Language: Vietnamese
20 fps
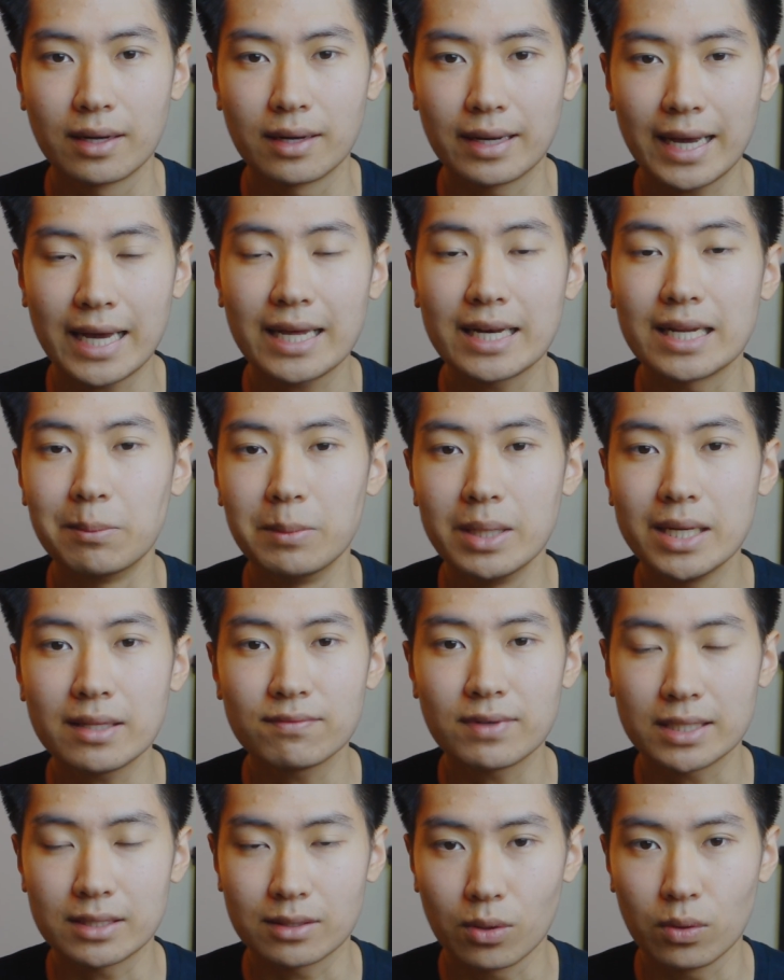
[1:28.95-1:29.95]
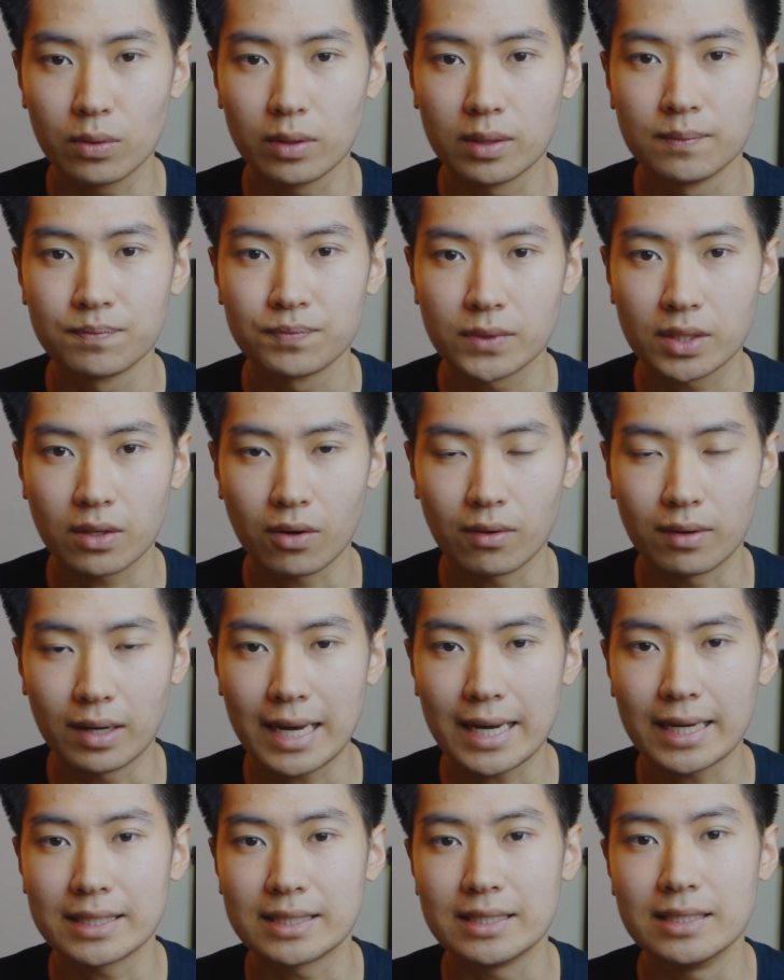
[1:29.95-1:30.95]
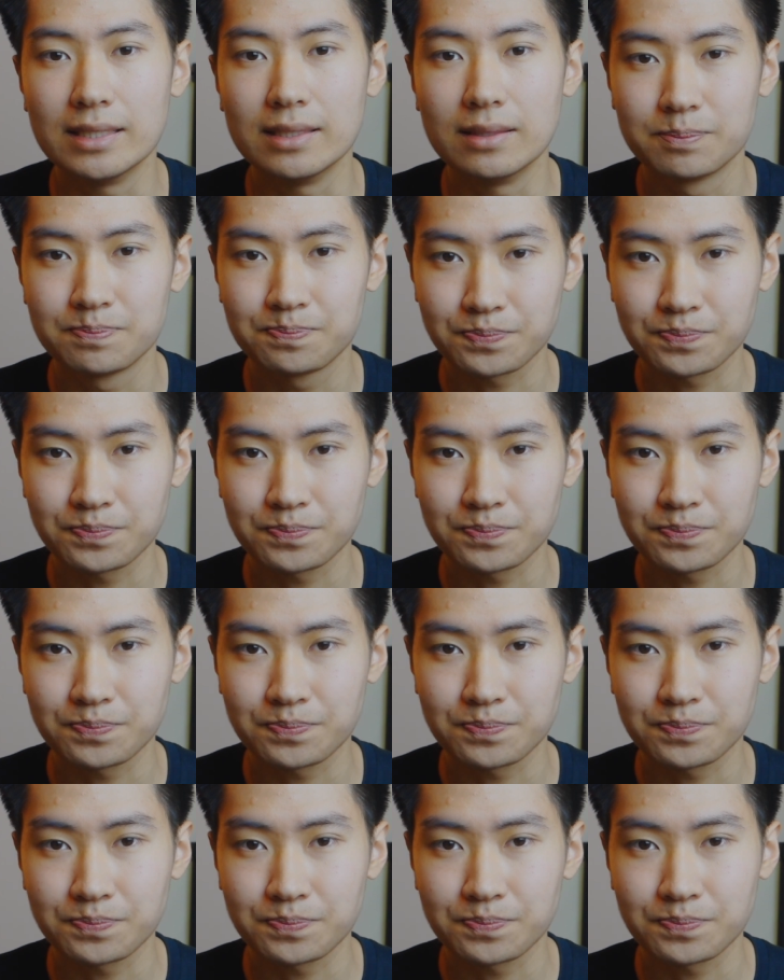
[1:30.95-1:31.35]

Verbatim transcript: nghe để biết vậy thôi. Còn lại thì